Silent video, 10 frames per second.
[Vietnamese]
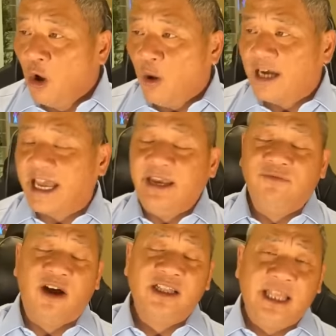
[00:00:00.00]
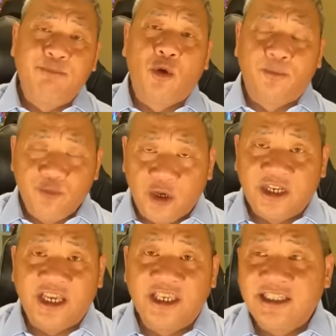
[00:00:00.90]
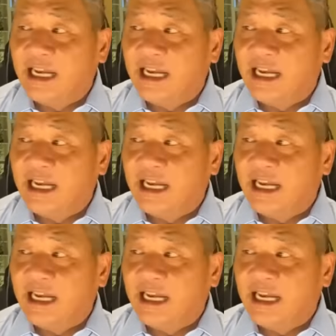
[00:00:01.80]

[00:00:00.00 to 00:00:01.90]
Hoa Kỳ vẫn tiếp tục duy trì chính